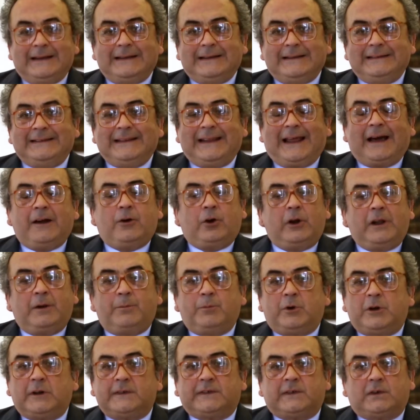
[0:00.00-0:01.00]
La
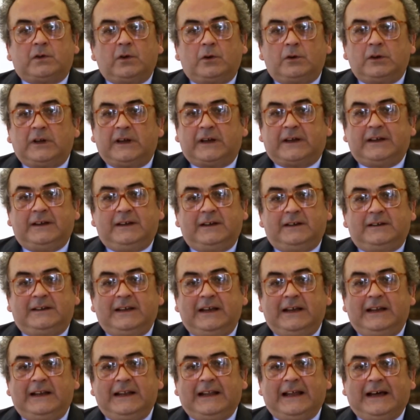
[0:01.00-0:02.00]
collaborazione
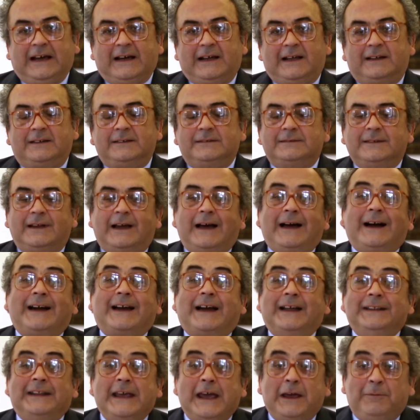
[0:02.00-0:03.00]

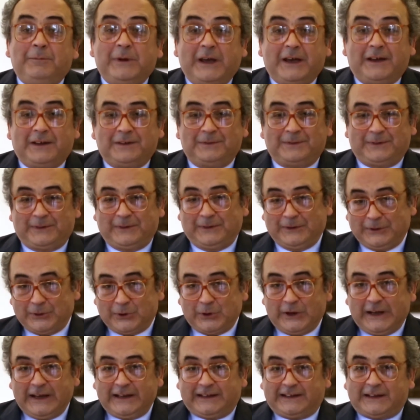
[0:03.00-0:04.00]
dell'accademia,
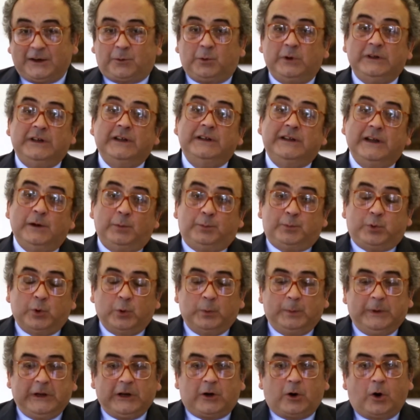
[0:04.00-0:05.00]
quindi del
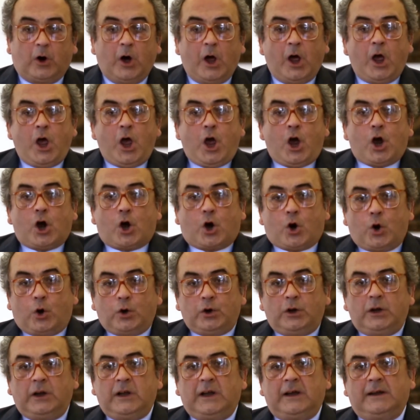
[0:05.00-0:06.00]
pubblico,
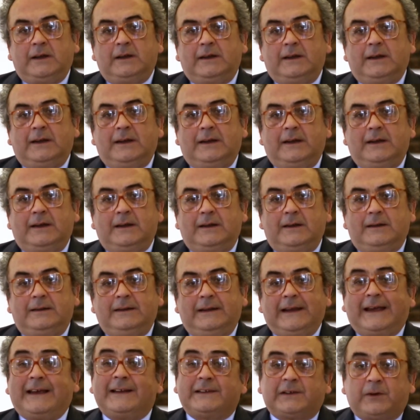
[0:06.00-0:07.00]
con eh,
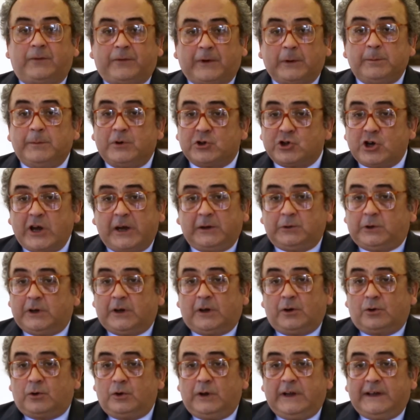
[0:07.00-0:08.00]
le case
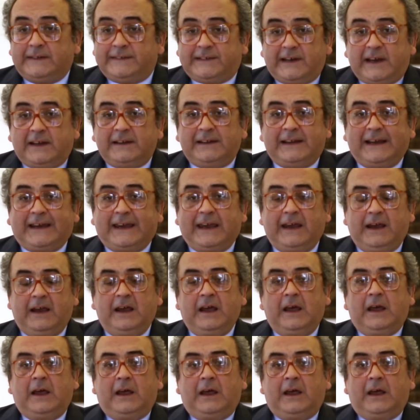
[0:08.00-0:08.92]
farmaceutiche, con le aziende che